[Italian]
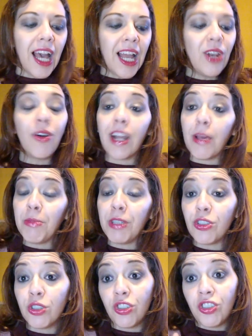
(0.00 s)
allora, mi
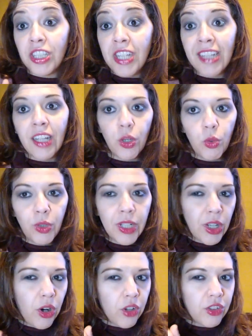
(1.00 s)
sono segnate
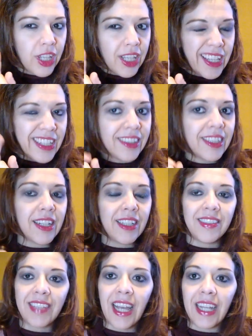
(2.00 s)
alcune cose
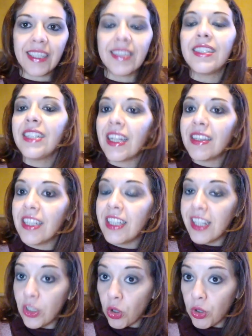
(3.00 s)
interessanti da
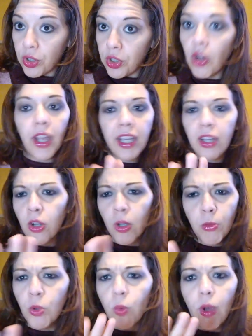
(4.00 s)
tenere d'occhio e che
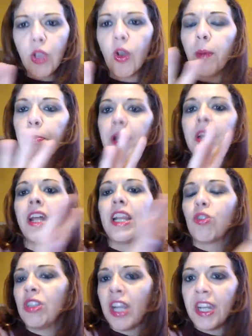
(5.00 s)
comunque io appena
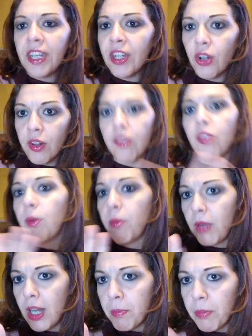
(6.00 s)
riesco a andare in negozio
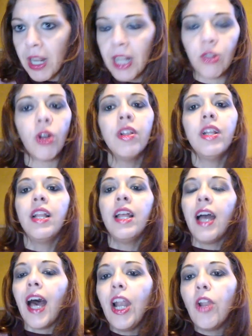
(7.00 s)
le prendo.
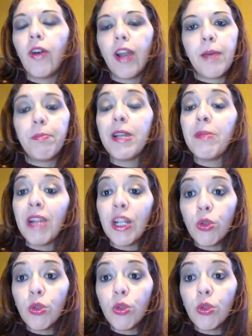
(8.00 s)
Allora, prima di